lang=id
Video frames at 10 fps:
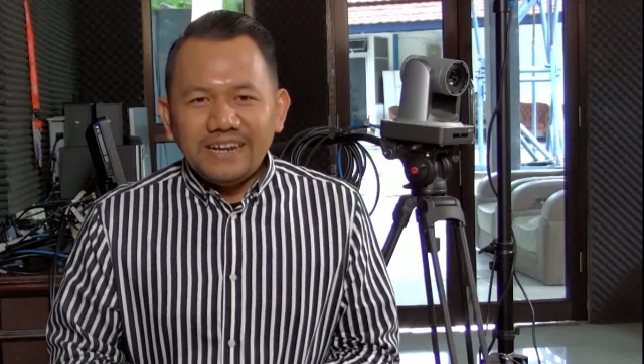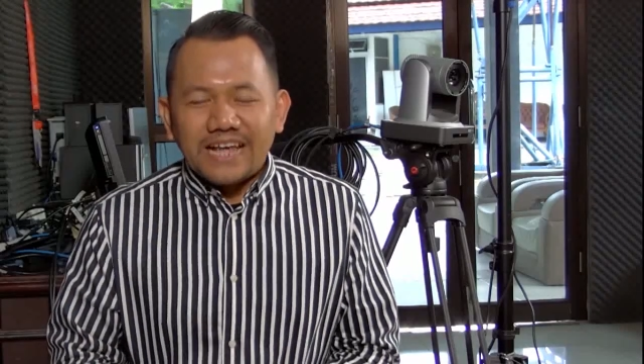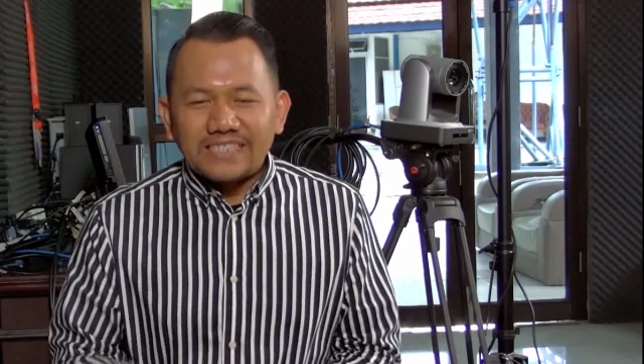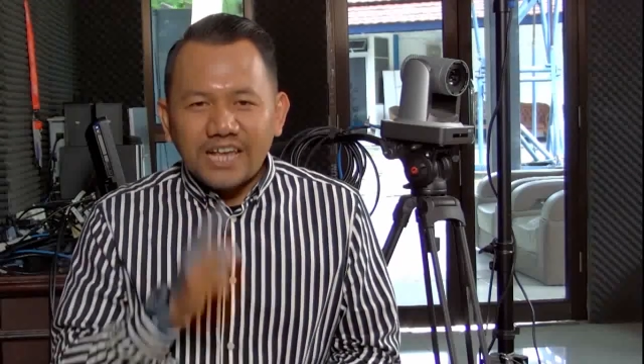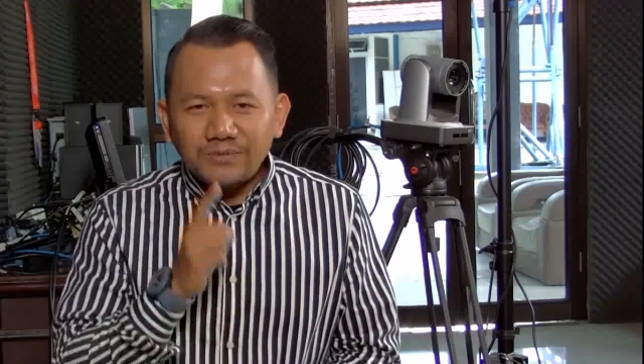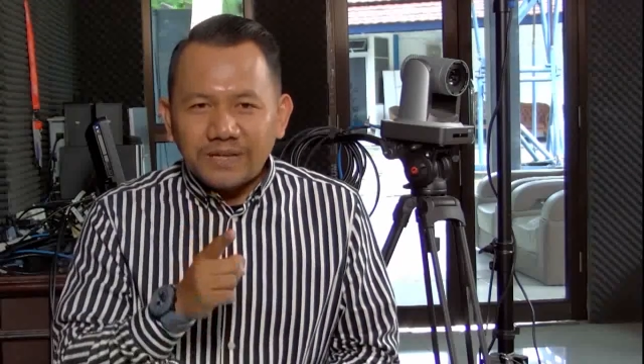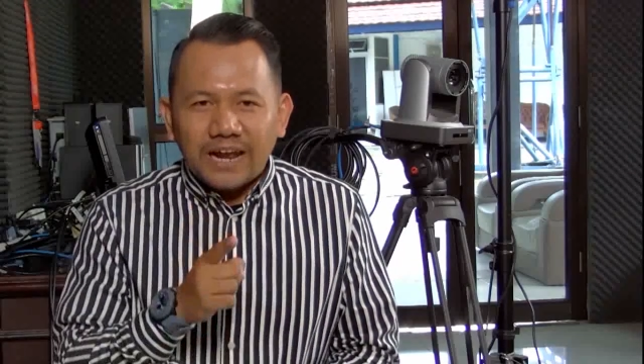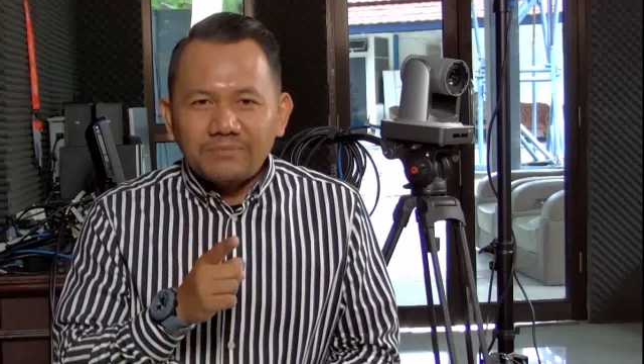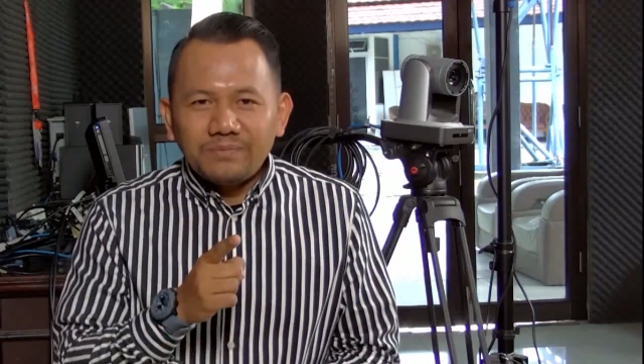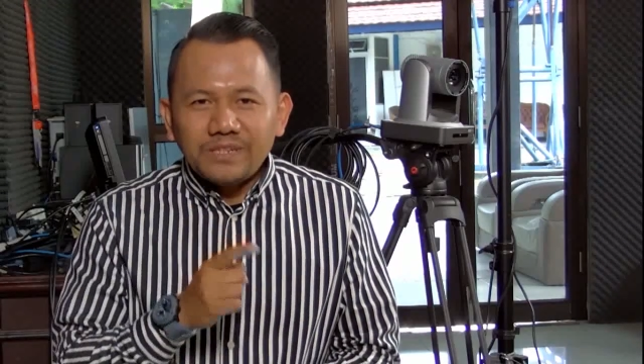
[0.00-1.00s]
dan
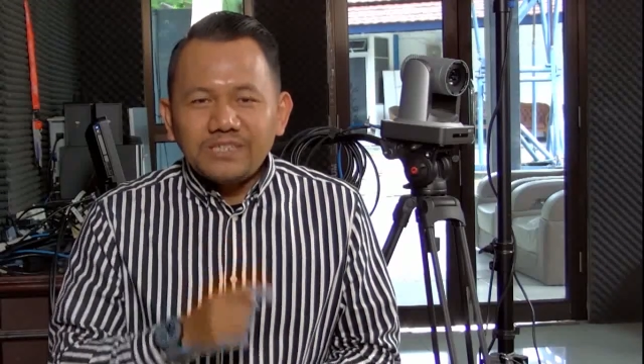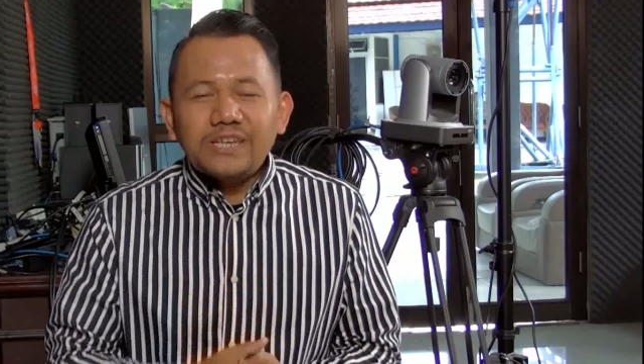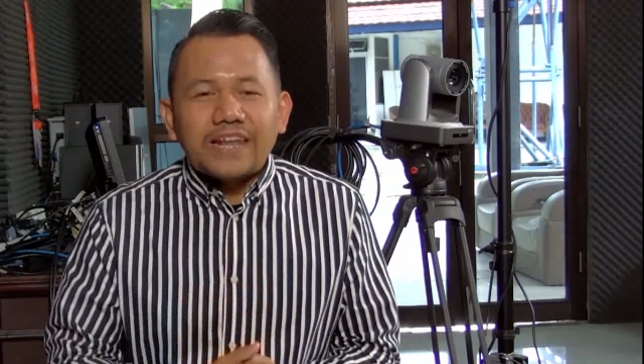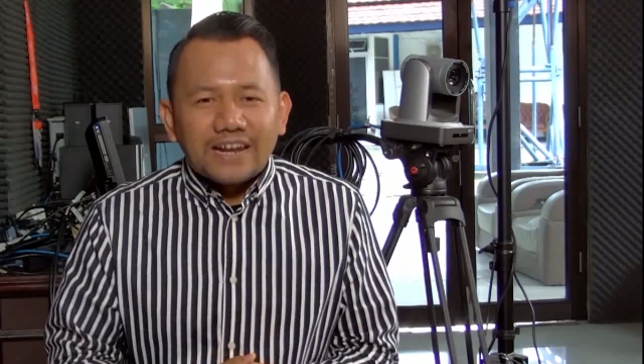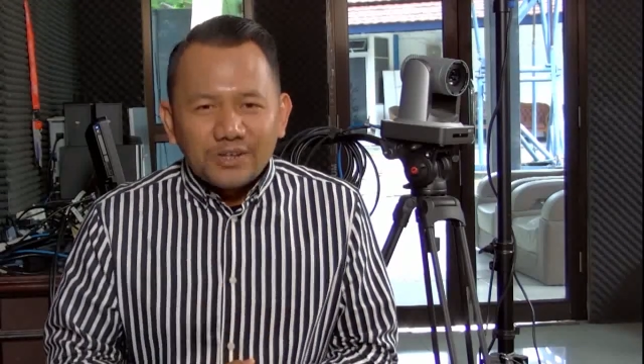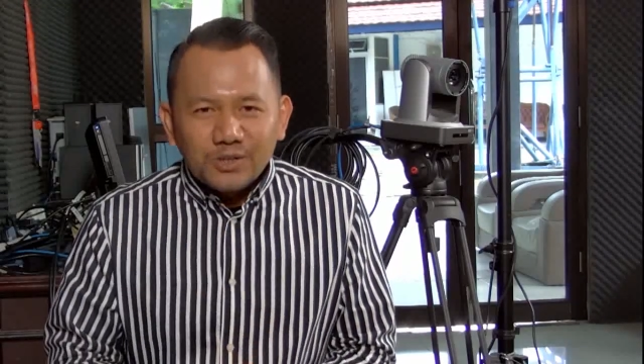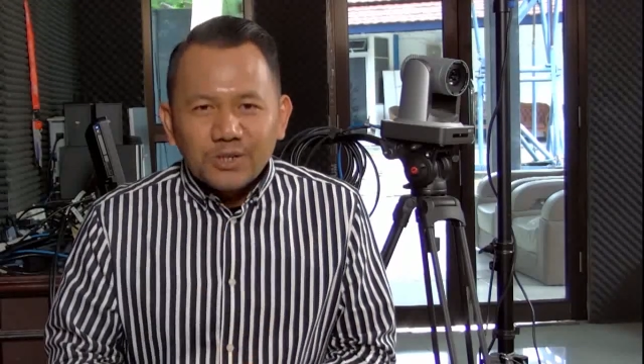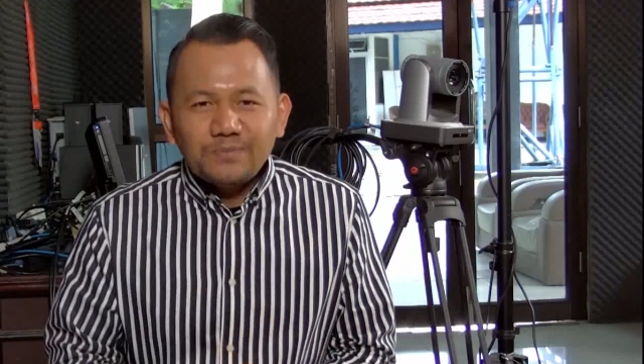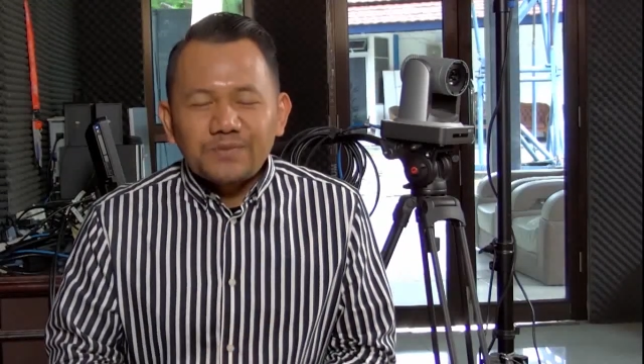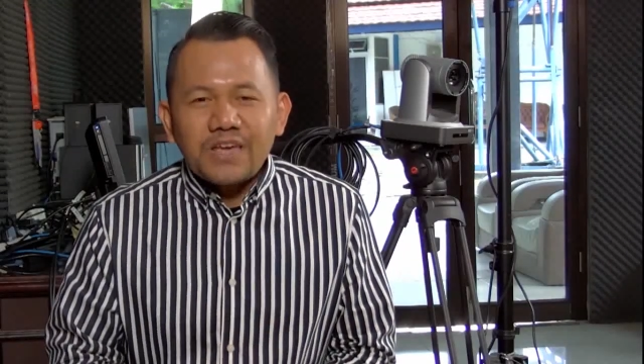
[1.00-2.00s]
subscribe channel
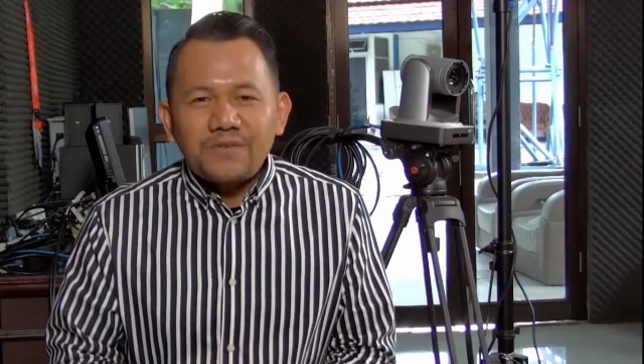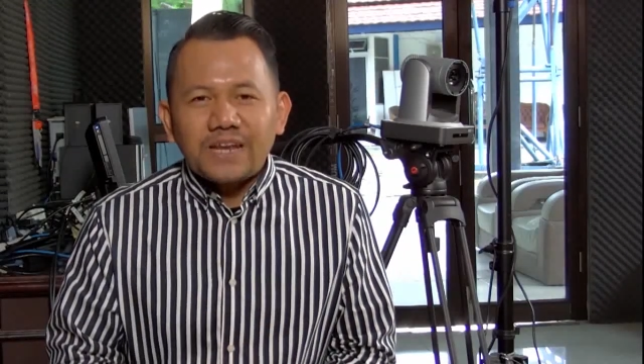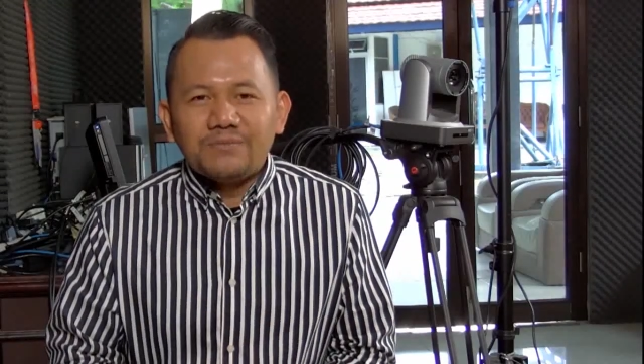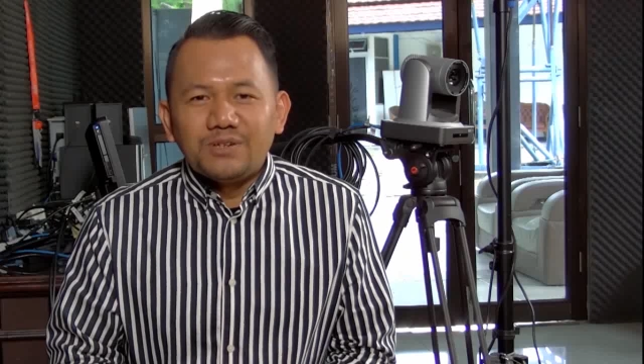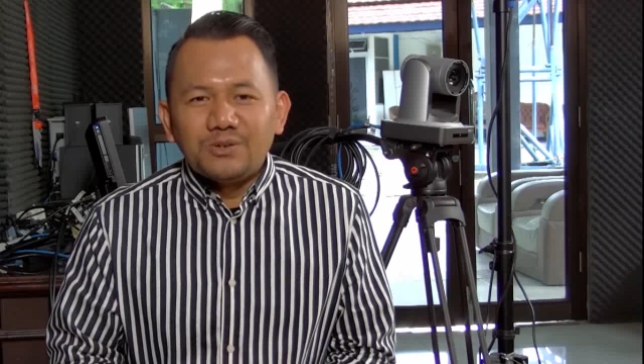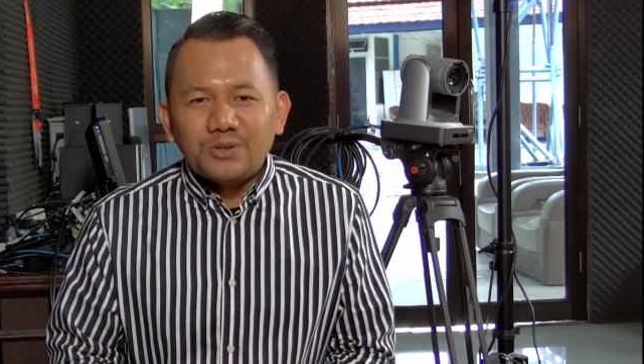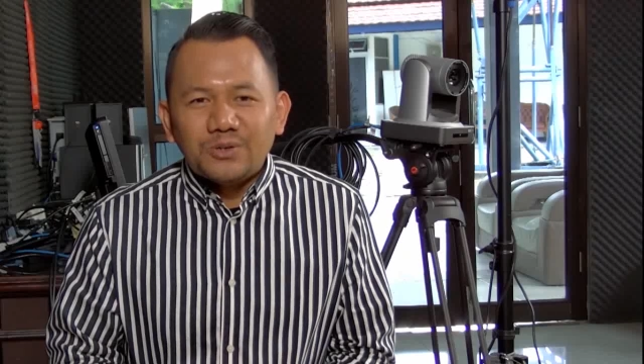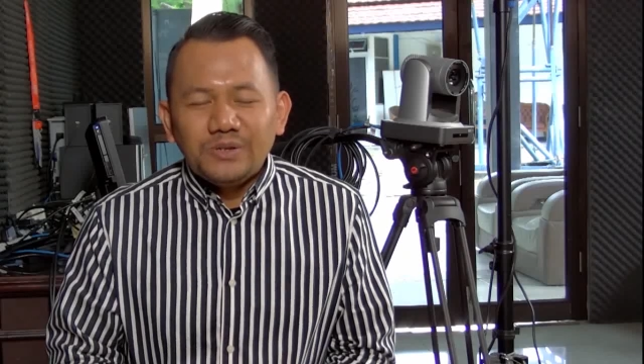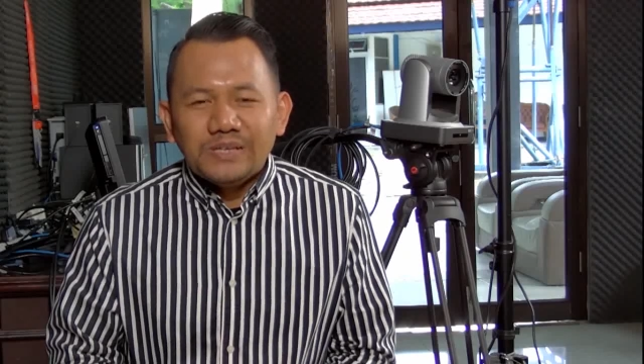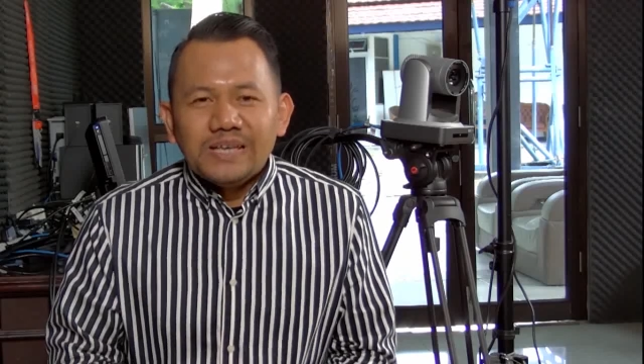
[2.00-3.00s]
YouTube TVRI
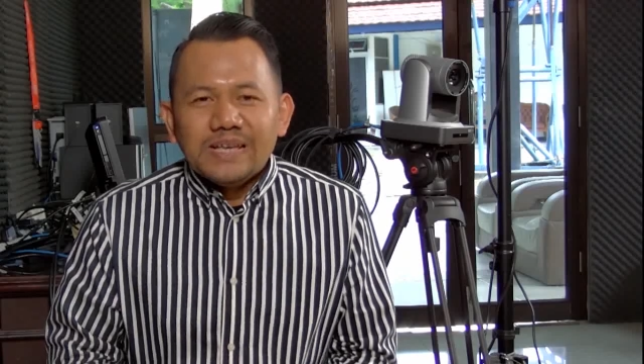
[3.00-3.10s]
Bengkulu,